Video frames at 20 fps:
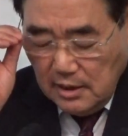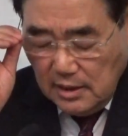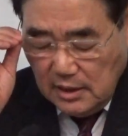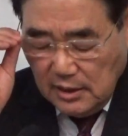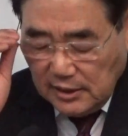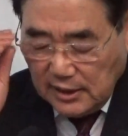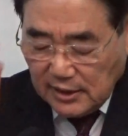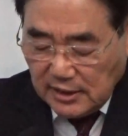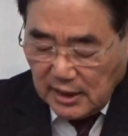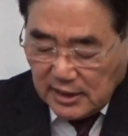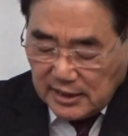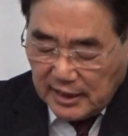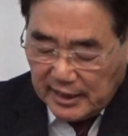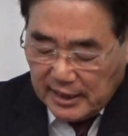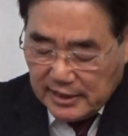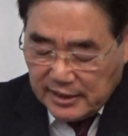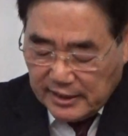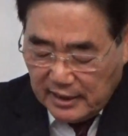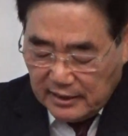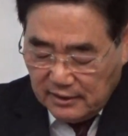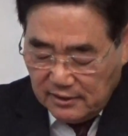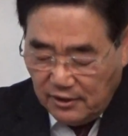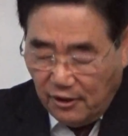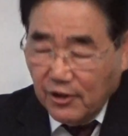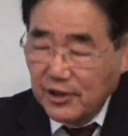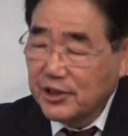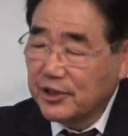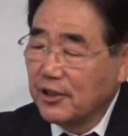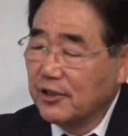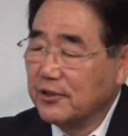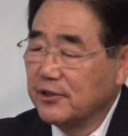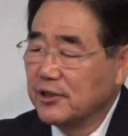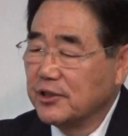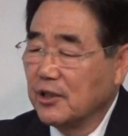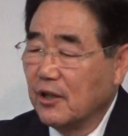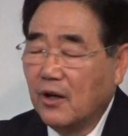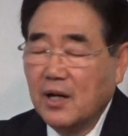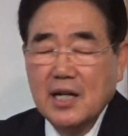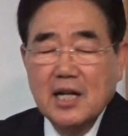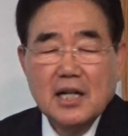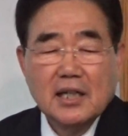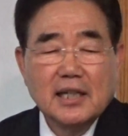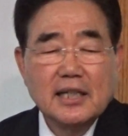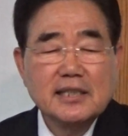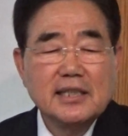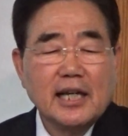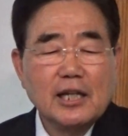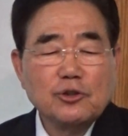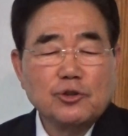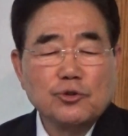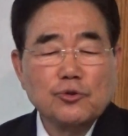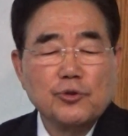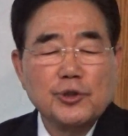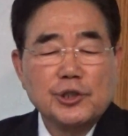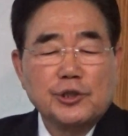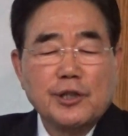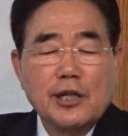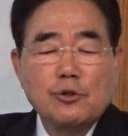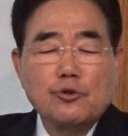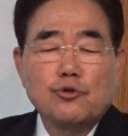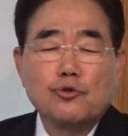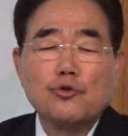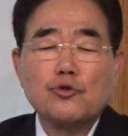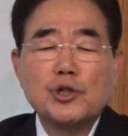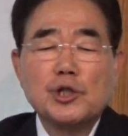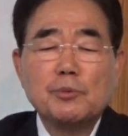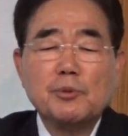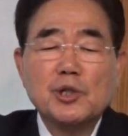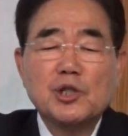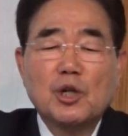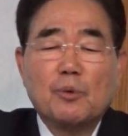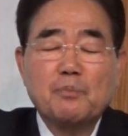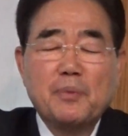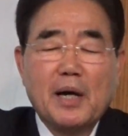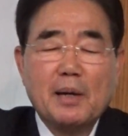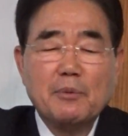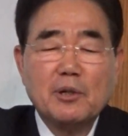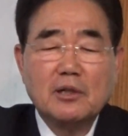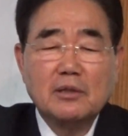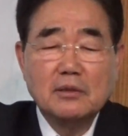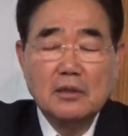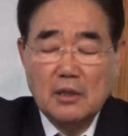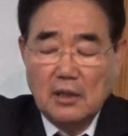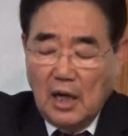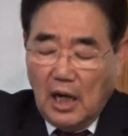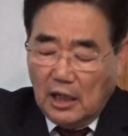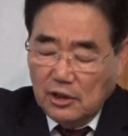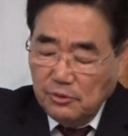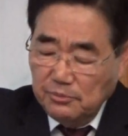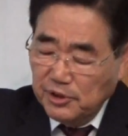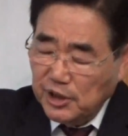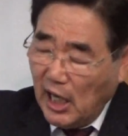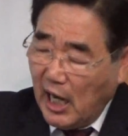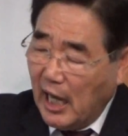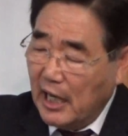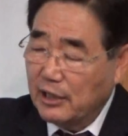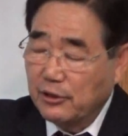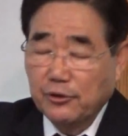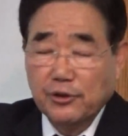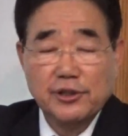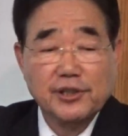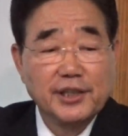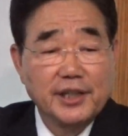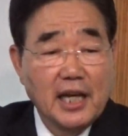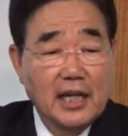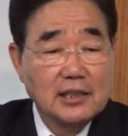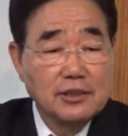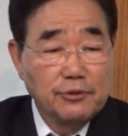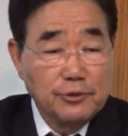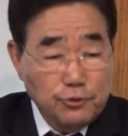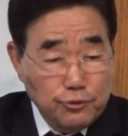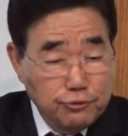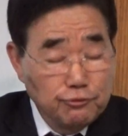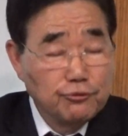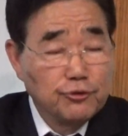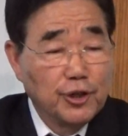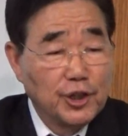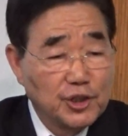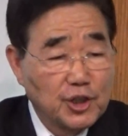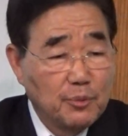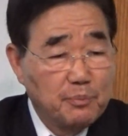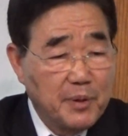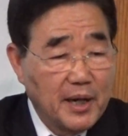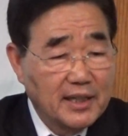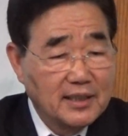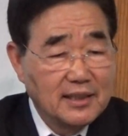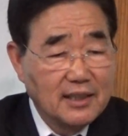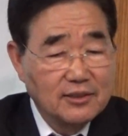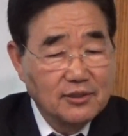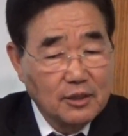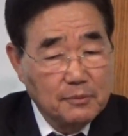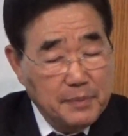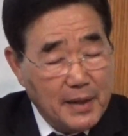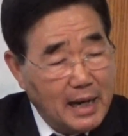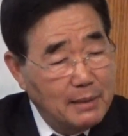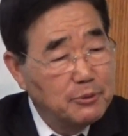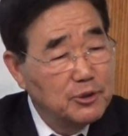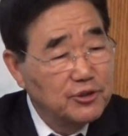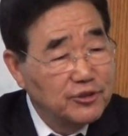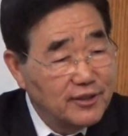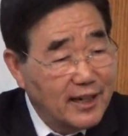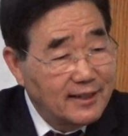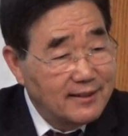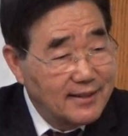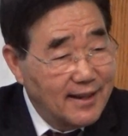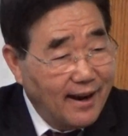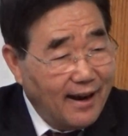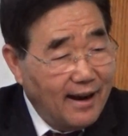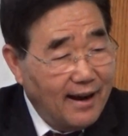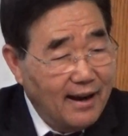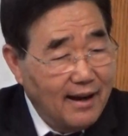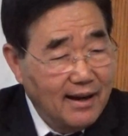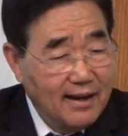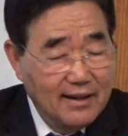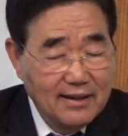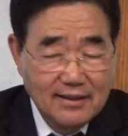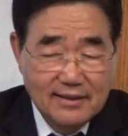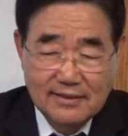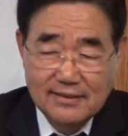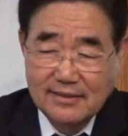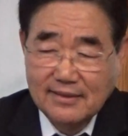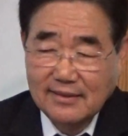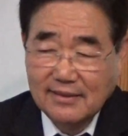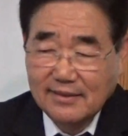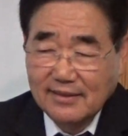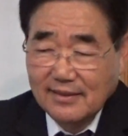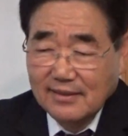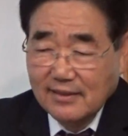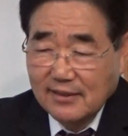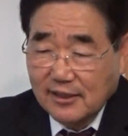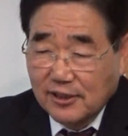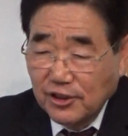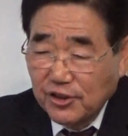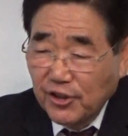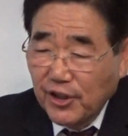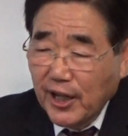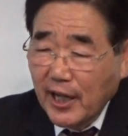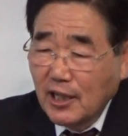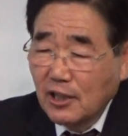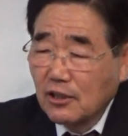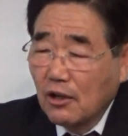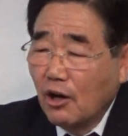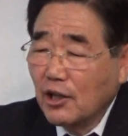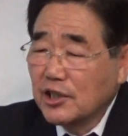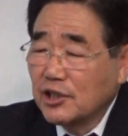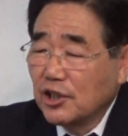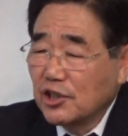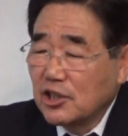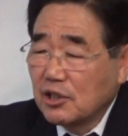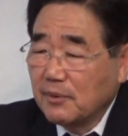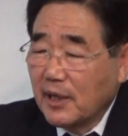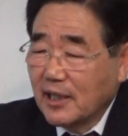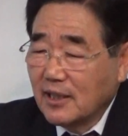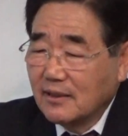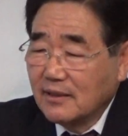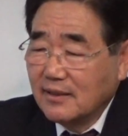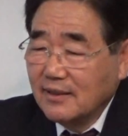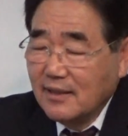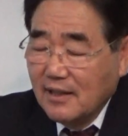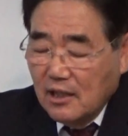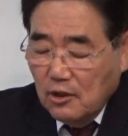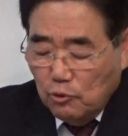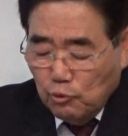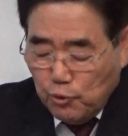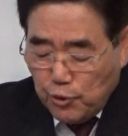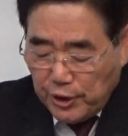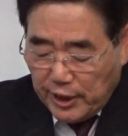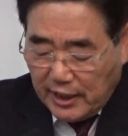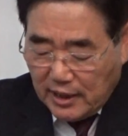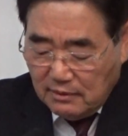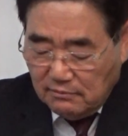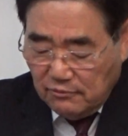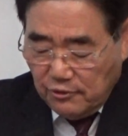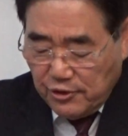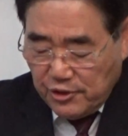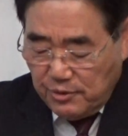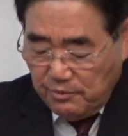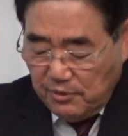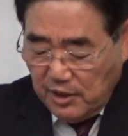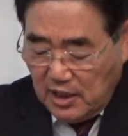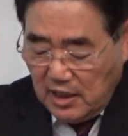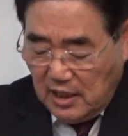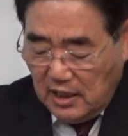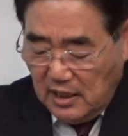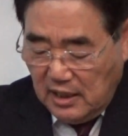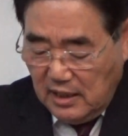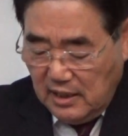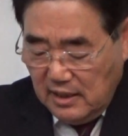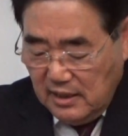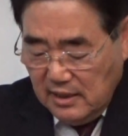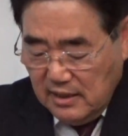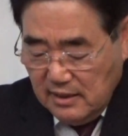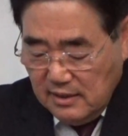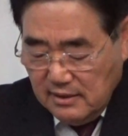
이렇게 세상의 죄는 어리석은 거죠. 그러니까 예수 그리스도의 죽으심을 전파하면 아좀 사는 걸 얘기하지 죽는 걸 전파하느냐? 저 바보들 아니냐? 그들에게는 어리석지만 우리에게는 무엇입니까?